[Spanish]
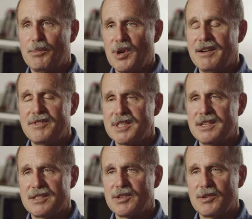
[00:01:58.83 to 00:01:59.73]
son
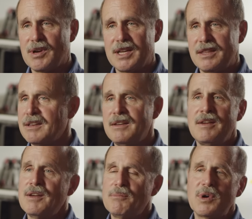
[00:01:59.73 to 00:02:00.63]
tantos que la
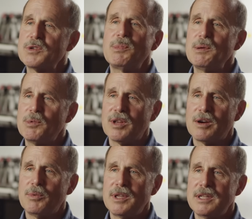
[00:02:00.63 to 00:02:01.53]
mayoría de la gente
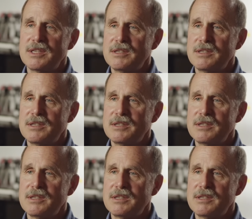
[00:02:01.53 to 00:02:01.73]
no está